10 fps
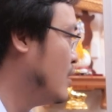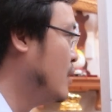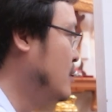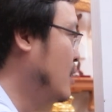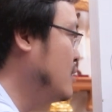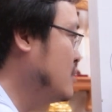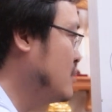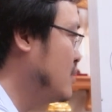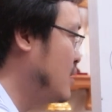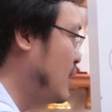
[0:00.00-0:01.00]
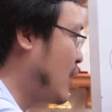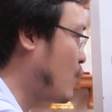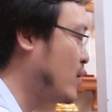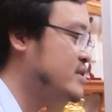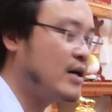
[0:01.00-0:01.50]
Hướng là
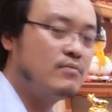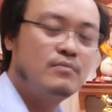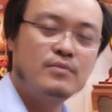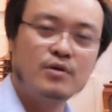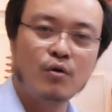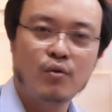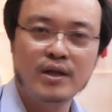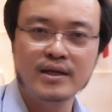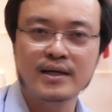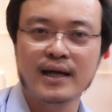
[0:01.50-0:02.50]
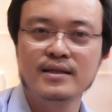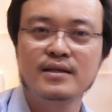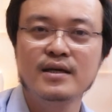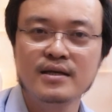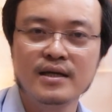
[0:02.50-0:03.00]
quan trọng, nó quyết định cái
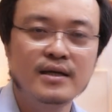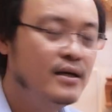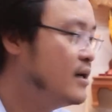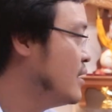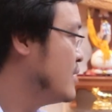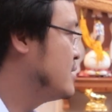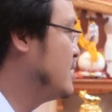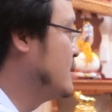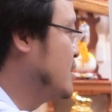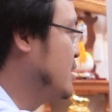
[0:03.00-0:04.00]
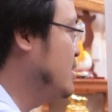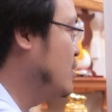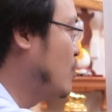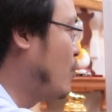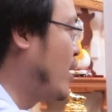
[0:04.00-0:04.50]
thiên khí. Thiên khí
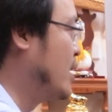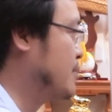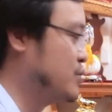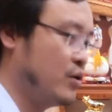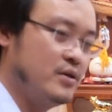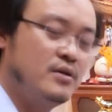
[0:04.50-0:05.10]
hòa hợp rồi